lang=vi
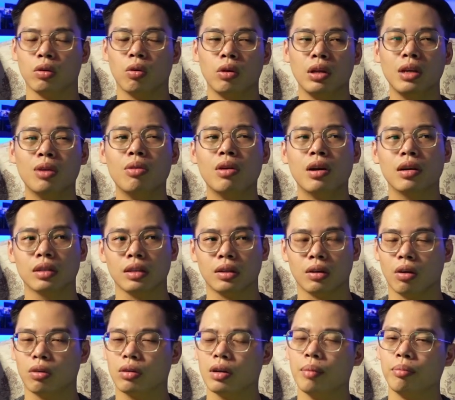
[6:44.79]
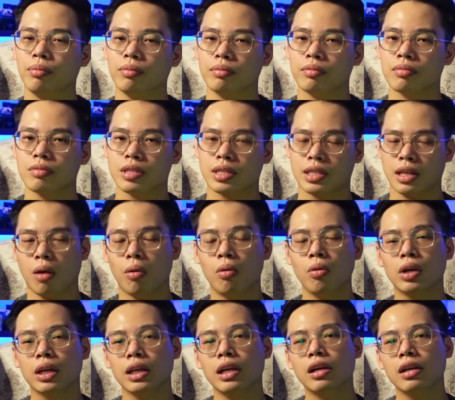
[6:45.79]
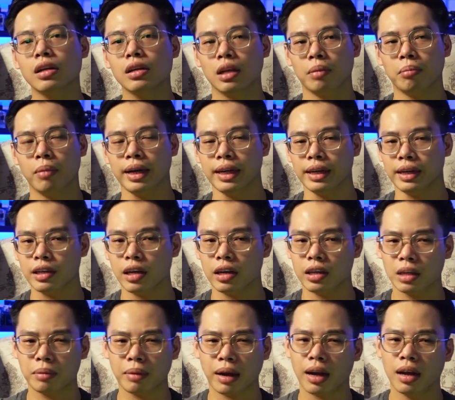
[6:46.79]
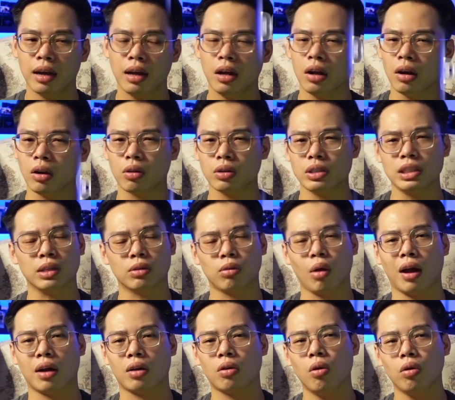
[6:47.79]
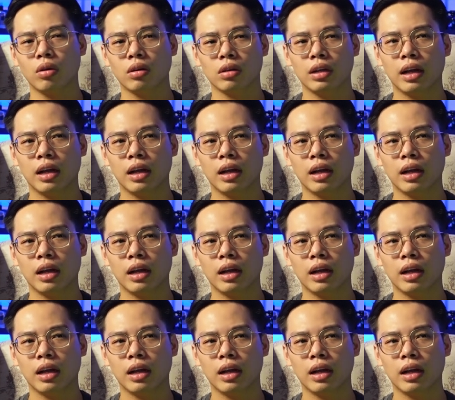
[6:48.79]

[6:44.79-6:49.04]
độ lưu hương thì nó tầm 6 tiếng đến 7 tiếng nhưng mà nó chỉ tỏa tốt,